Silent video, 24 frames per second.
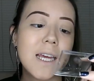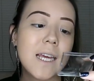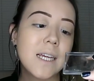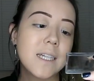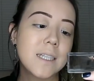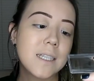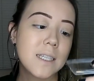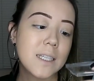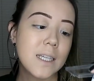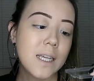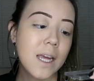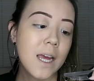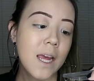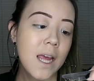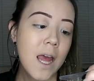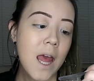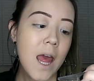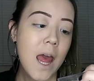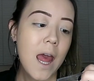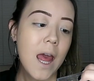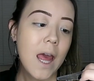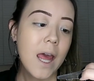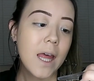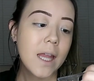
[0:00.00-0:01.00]
Esse
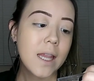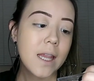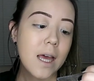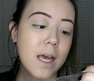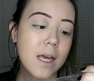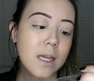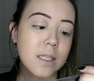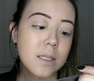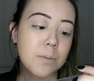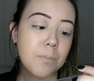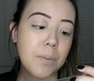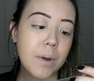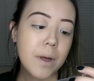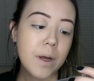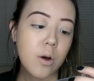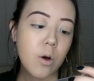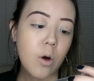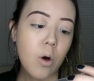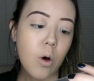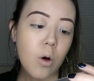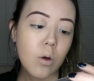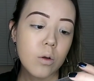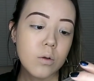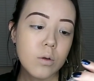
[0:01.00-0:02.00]
é da SP
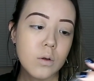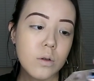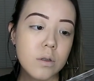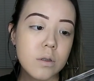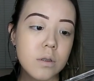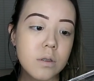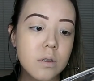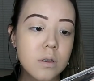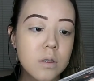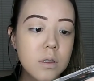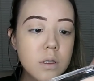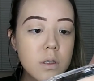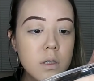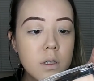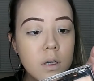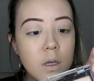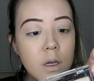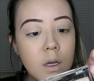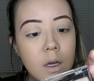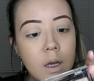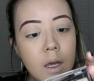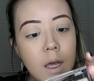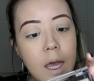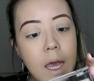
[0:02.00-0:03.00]
Colors,
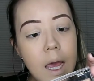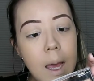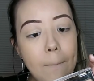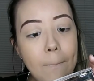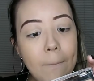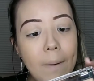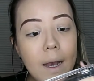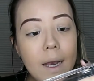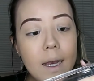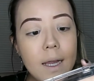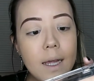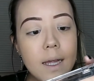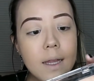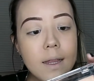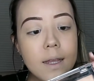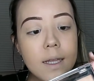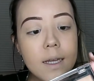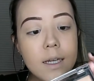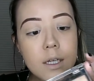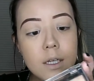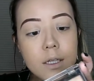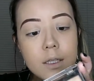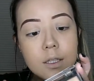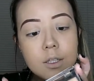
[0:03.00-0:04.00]
é a
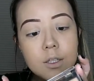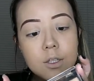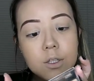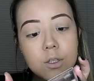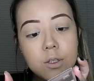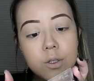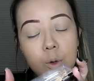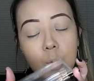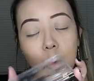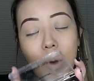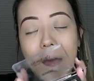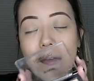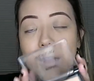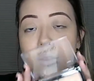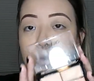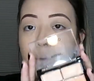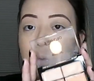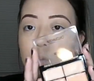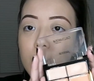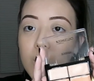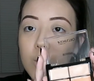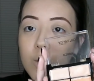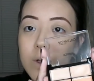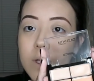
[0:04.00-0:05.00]
paleta de
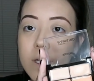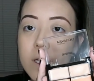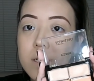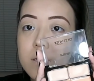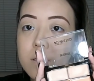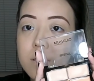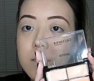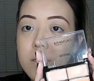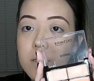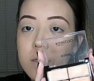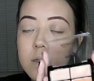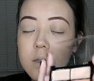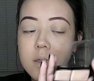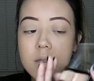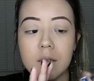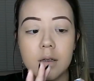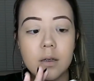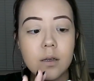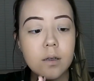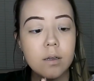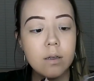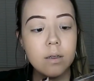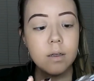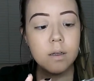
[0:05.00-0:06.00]
quatro cores.
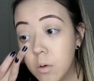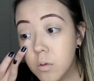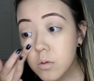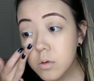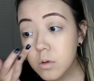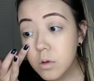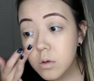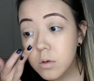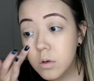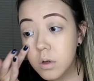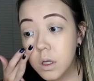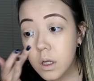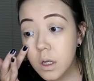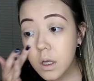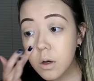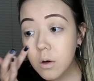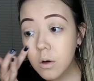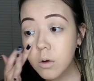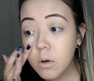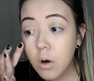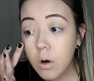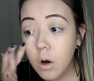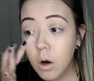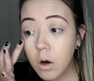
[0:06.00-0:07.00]
Um truque que
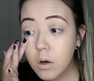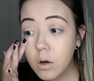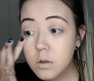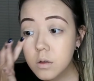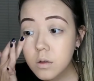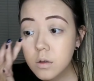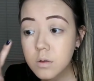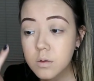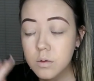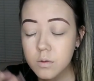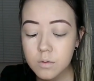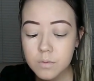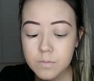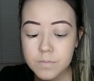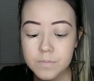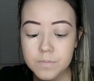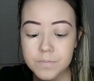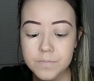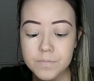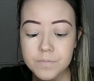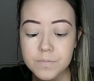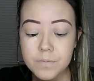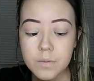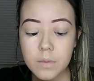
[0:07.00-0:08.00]
eu gosto,
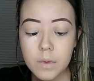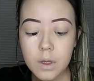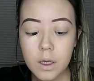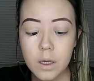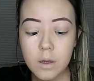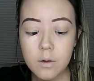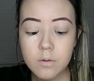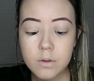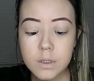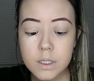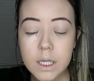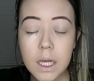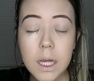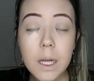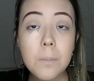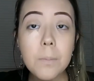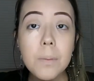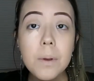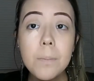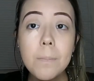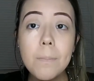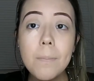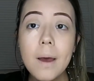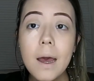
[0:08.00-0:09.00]
eu
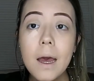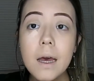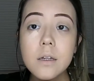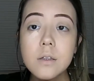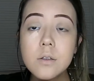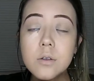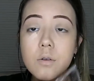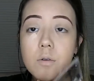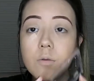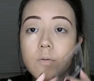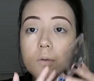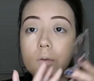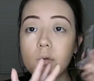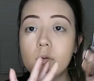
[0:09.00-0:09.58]
sempre passo, eu